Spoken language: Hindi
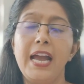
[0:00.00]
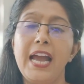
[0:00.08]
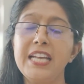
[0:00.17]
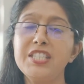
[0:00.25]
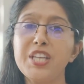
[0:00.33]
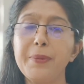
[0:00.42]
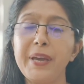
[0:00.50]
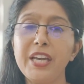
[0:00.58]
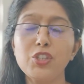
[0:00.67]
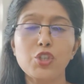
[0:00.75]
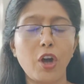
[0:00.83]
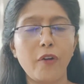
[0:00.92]
एनसीबी
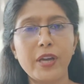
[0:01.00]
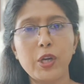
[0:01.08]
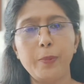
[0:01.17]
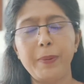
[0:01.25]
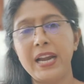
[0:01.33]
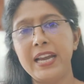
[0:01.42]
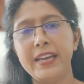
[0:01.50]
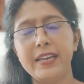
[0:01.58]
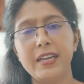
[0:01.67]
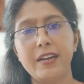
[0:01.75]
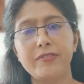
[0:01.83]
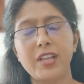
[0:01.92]
शौविक को पहले ही
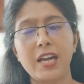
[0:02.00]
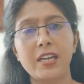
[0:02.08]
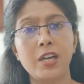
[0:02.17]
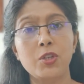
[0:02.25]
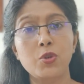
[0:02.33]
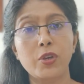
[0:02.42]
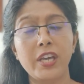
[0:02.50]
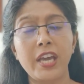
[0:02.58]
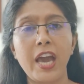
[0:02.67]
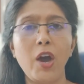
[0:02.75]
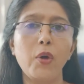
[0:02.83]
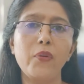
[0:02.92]
गिरफ्तार कर चुकी
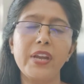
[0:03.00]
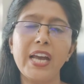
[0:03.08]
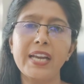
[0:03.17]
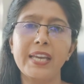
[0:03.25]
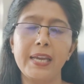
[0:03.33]
है और रिया